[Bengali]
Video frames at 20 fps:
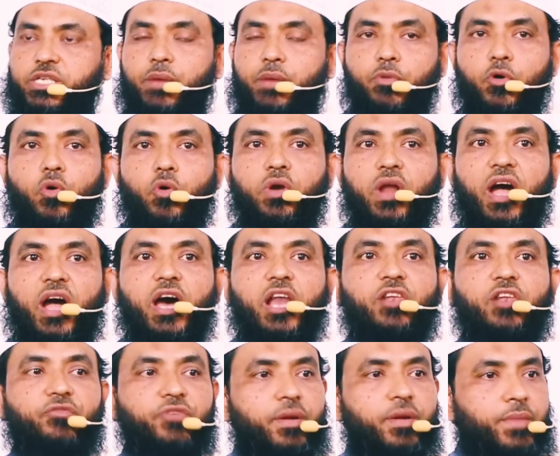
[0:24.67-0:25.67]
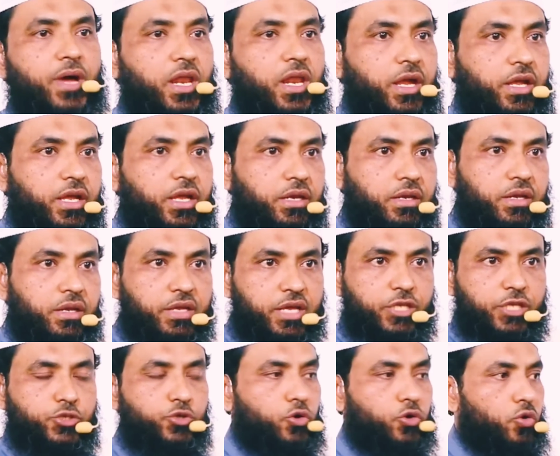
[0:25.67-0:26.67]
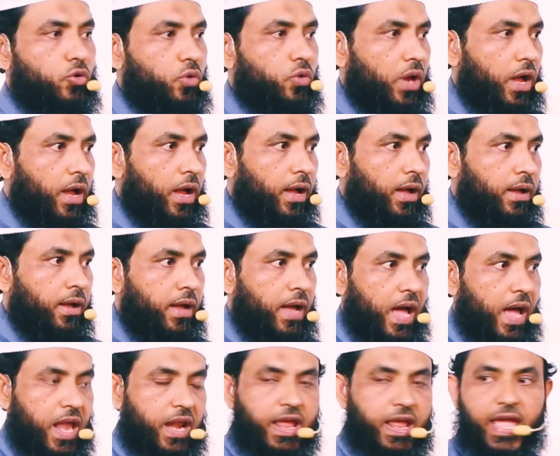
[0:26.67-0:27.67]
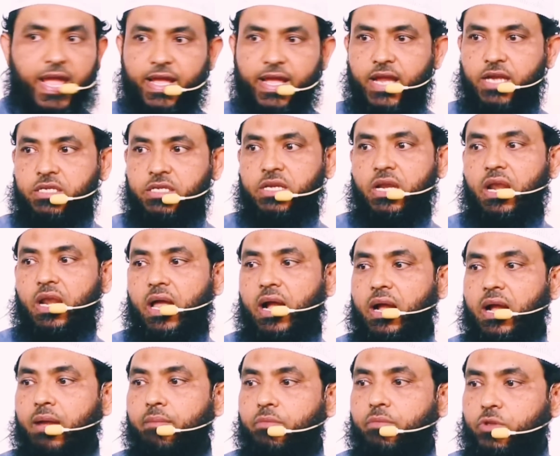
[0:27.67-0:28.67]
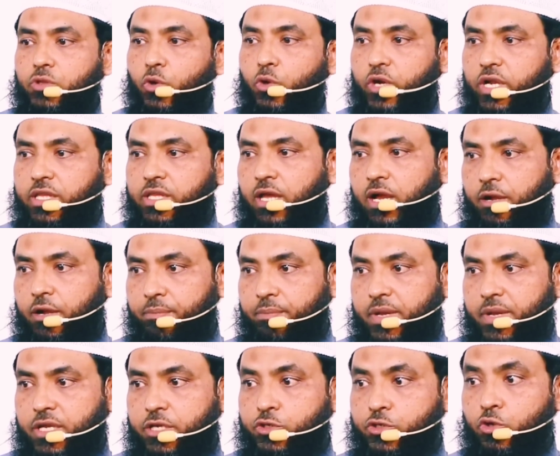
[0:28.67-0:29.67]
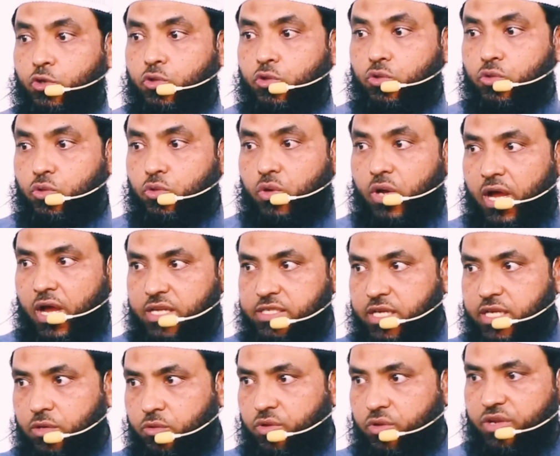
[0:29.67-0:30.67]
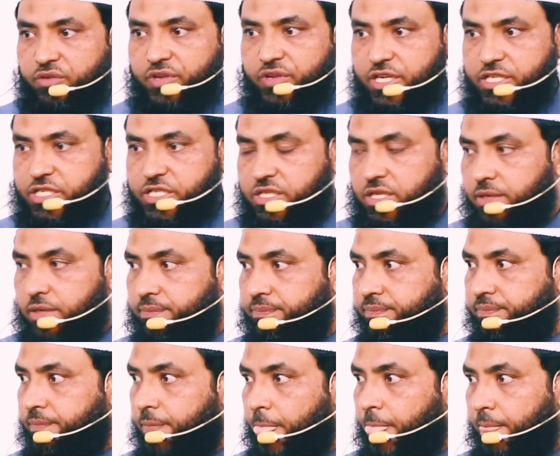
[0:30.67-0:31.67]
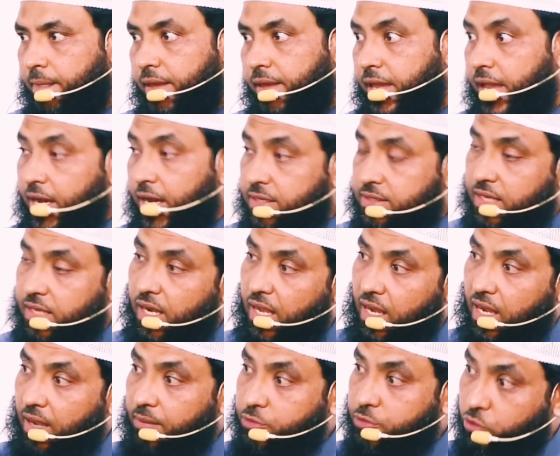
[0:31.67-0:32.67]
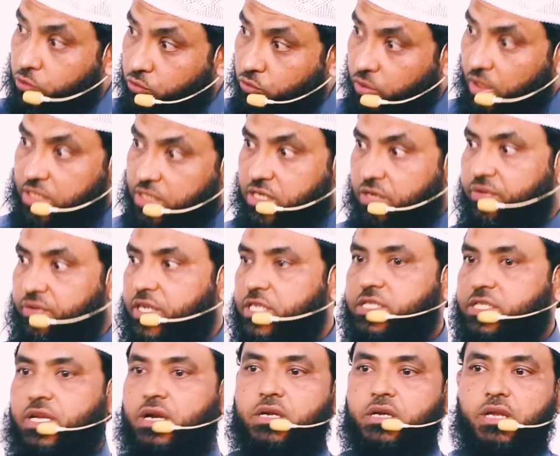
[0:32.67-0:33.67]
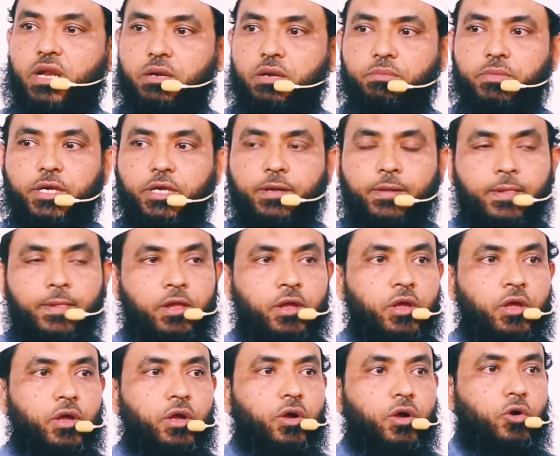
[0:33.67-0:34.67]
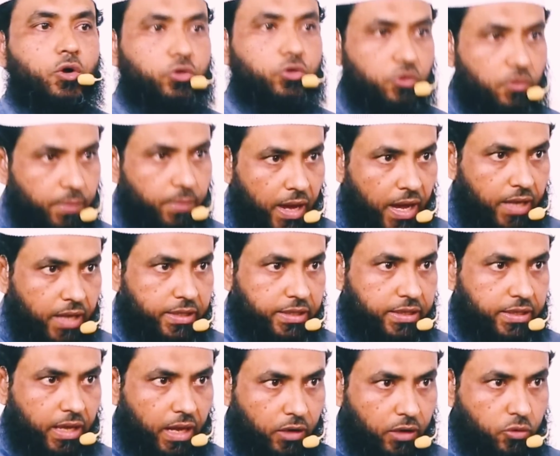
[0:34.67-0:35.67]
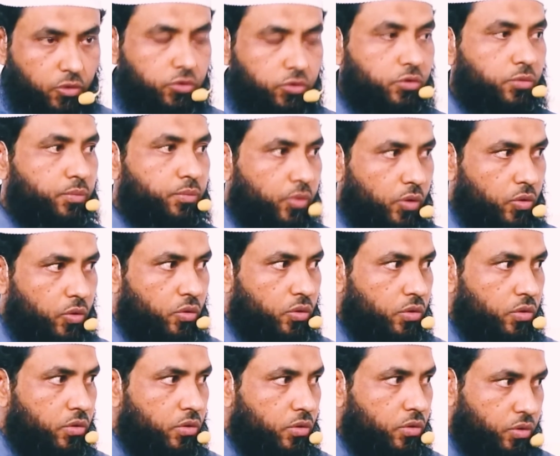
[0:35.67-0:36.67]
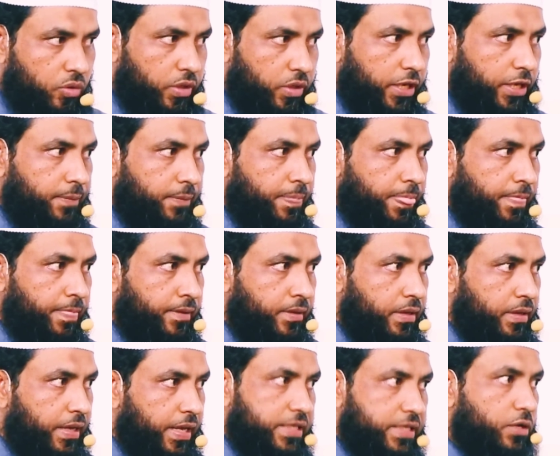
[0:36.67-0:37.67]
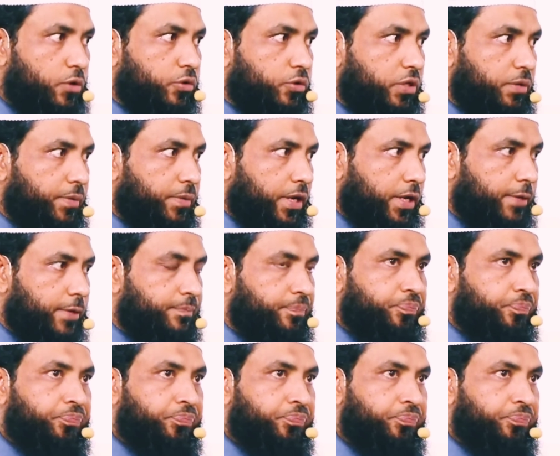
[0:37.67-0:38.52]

সাবুন আলফা মালাকিন ইয়া জরুনাহা আর এক একটা লাগাম ধরে থাকবে সত্তর হাজার করে ফেরস্তা একটা লাগাম সত্তর হাজার ফেরস্তারা টানবে কত ভারী আর কত বড় হলে এটা হতে পারে